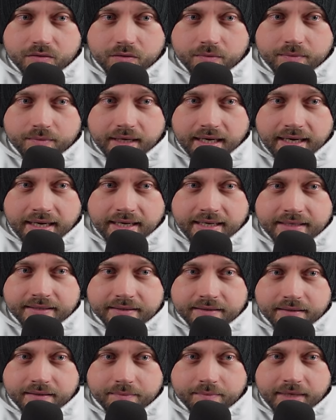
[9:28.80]
um
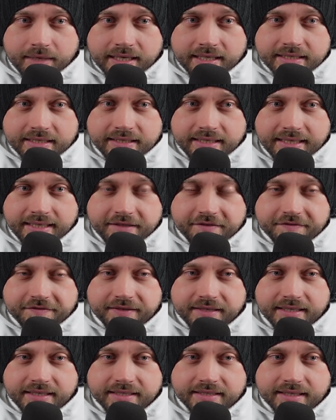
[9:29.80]
ein
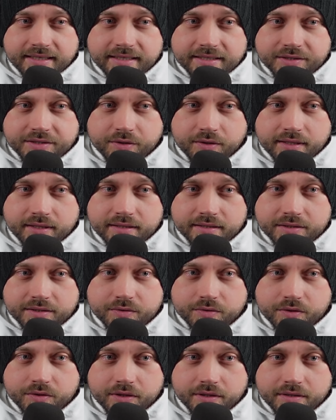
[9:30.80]
Magnetfeld erzeugen
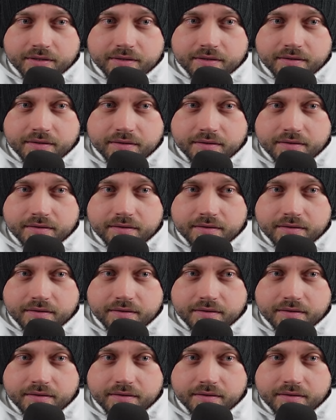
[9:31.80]
zu können.